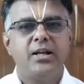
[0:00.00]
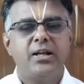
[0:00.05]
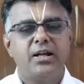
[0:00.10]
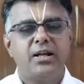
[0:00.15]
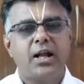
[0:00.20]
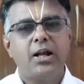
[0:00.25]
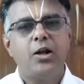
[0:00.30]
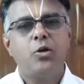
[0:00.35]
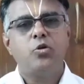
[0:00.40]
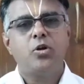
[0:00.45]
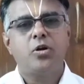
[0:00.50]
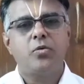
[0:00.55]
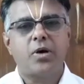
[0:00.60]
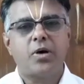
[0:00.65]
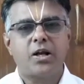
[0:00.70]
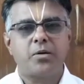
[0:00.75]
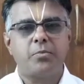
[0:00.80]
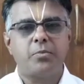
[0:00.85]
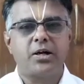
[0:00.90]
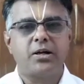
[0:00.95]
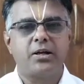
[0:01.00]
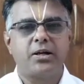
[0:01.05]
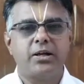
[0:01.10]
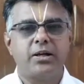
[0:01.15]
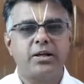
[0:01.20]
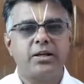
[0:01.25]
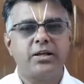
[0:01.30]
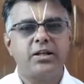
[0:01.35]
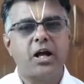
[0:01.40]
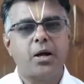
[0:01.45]
நல்லதொரு வாரமாக
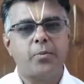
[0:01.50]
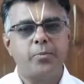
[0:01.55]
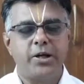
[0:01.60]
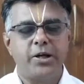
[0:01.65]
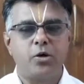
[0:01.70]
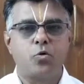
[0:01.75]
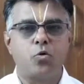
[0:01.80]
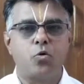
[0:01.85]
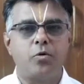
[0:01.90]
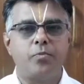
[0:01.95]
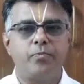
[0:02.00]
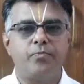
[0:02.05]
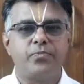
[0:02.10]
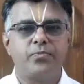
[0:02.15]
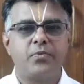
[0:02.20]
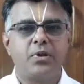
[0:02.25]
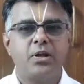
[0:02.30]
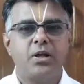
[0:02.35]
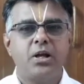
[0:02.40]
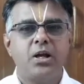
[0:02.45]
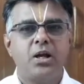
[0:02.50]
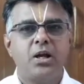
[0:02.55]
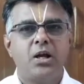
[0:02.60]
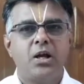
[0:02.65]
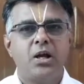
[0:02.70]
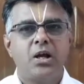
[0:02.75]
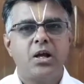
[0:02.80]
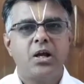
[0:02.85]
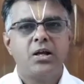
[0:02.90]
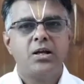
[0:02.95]
இது அமையக்கூடும்
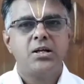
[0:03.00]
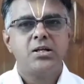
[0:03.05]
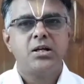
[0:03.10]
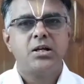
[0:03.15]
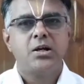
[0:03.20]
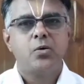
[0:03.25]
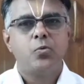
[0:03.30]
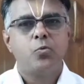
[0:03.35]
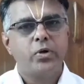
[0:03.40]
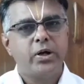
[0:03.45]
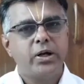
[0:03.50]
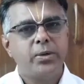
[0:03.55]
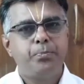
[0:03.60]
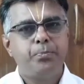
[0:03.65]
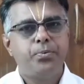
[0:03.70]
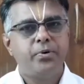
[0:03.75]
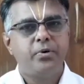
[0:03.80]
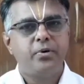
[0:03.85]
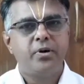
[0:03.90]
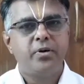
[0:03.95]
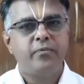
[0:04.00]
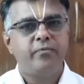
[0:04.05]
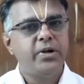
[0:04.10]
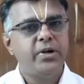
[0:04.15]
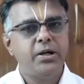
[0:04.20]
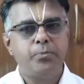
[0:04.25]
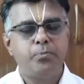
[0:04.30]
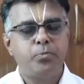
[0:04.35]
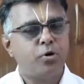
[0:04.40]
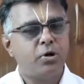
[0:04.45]
உழைப்பு
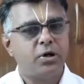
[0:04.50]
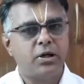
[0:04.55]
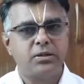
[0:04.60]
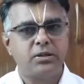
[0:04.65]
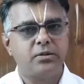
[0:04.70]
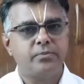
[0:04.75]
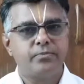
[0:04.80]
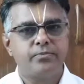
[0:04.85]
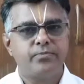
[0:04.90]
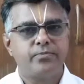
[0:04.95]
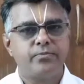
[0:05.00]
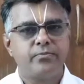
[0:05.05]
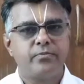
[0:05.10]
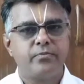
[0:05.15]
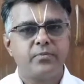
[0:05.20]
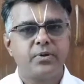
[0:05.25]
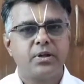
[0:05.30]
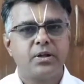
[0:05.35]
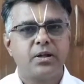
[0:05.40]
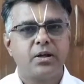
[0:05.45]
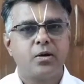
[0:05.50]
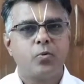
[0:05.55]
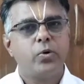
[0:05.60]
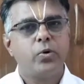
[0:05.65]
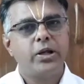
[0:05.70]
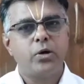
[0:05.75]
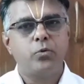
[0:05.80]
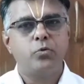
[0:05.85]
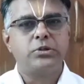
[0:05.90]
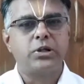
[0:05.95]
வீண் போகாது
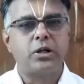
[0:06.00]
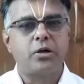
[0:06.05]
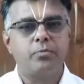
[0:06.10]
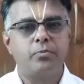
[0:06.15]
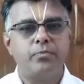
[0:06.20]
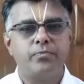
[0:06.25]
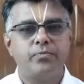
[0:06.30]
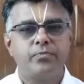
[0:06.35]
உயர்வு தரும்